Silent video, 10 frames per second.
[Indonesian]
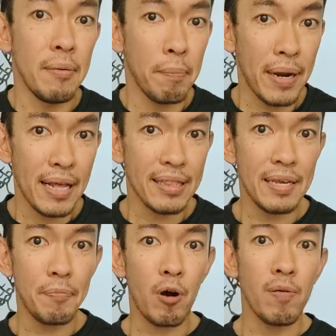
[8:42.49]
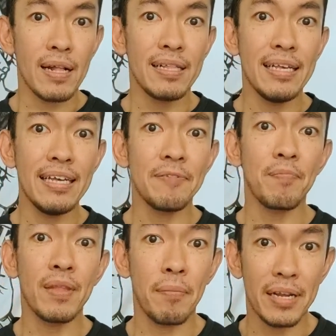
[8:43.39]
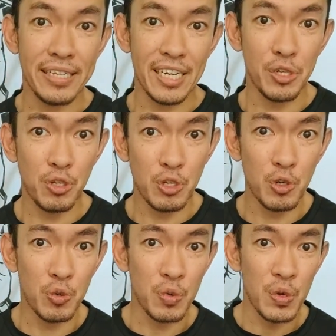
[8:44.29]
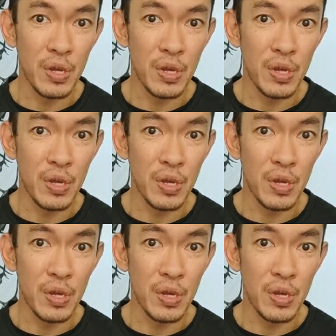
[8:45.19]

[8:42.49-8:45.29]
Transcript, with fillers: melatih power di Brazilian Jiu-Jitsu